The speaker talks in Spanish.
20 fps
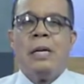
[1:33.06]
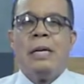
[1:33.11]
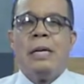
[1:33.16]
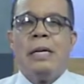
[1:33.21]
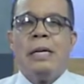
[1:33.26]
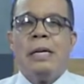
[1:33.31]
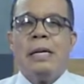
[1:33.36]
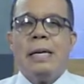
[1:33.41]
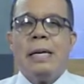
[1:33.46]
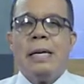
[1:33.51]

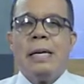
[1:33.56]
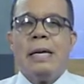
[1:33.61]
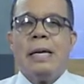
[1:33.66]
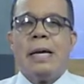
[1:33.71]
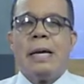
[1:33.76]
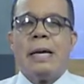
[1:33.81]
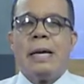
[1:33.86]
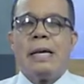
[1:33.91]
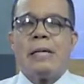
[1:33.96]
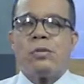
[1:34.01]
y
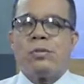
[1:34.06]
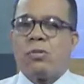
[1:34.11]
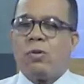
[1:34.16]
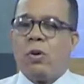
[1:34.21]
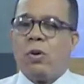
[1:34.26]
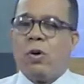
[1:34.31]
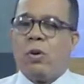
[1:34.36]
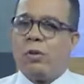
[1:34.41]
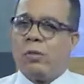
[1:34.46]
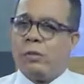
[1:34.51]

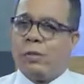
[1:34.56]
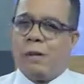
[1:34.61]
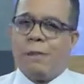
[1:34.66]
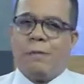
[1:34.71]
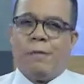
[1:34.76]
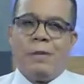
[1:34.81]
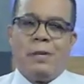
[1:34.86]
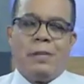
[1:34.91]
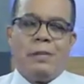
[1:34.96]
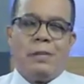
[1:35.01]
eso
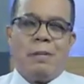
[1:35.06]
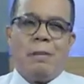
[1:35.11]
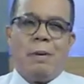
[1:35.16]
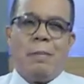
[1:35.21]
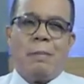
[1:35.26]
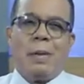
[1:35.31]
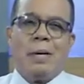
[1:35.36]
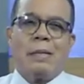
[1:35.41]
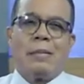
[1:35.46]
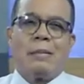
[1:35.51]

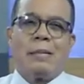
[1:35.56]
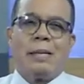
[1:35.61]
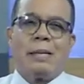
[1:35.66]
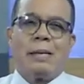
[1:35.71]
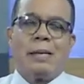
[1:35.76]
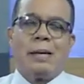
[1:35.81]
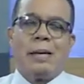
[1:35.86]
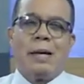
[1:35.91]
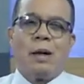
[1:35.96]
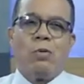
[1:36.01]
definitivamente
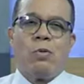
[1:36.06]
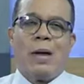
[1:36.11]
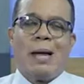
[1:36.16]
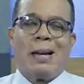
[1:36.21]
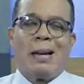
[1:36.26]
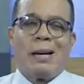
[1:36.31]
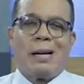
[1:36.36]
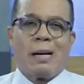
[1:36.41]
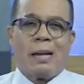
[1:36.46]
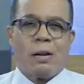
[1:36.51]
crea una
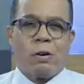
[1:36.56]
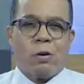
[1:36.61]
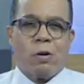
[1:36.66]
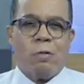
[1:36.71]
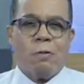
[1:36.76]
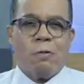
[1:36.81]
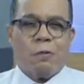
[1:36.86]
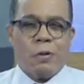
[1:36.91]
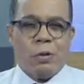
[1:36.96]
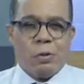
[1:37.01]

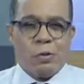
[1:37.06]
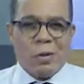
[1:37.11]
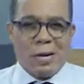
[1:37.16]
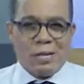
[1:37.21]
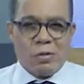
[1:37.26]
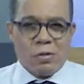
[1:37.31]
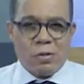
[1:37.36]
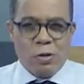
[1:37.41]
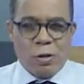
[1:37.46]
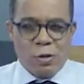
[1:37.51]

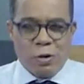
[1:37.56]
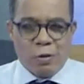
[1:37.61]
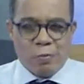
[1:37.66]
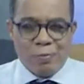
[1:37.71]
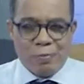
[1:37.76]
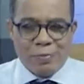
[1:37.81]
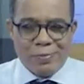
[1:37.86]
reconfiguración